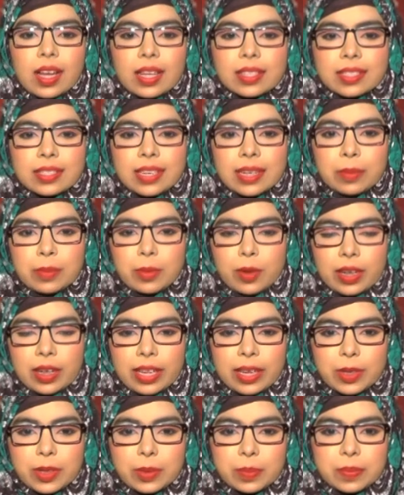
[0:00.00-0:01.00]
আসসালামু
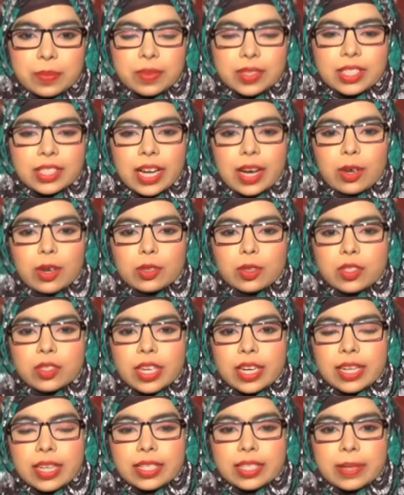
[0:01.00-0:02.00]
আলাইকুম স্বাগত
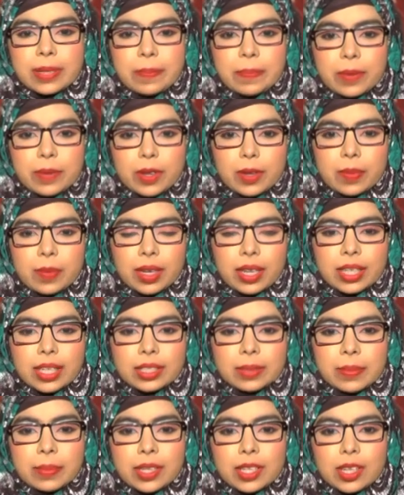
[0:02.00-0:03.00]
জানাচ্ছি প্রিয় বাংলা
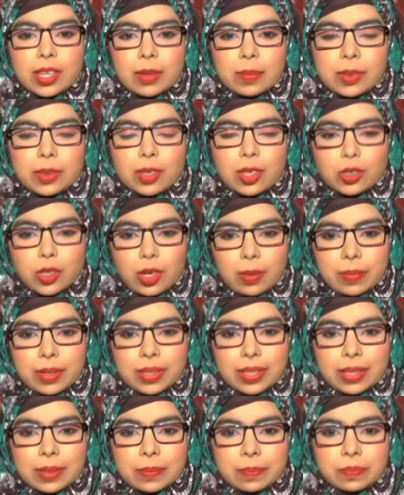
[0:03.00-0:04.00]
টিভির নিয়মিত
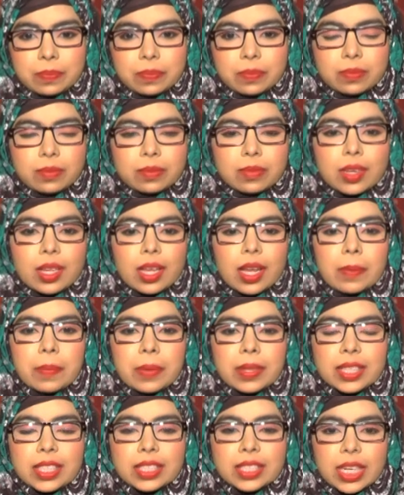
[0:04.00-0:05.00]
সংবাদে
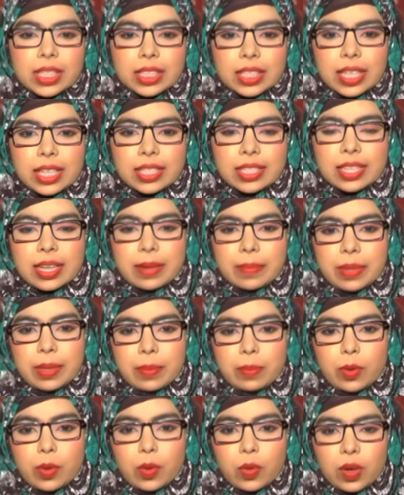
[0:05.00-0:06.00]
আপনাদের সাথে আছি আমি
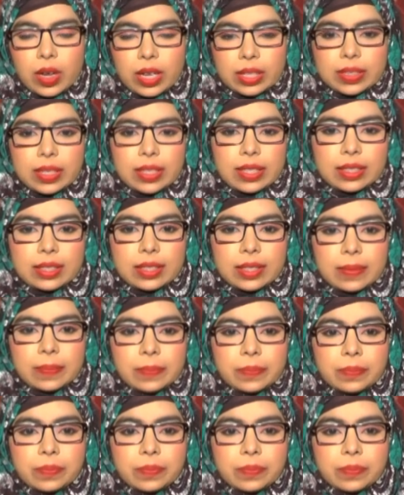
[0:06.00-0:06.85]
বকুল ইতি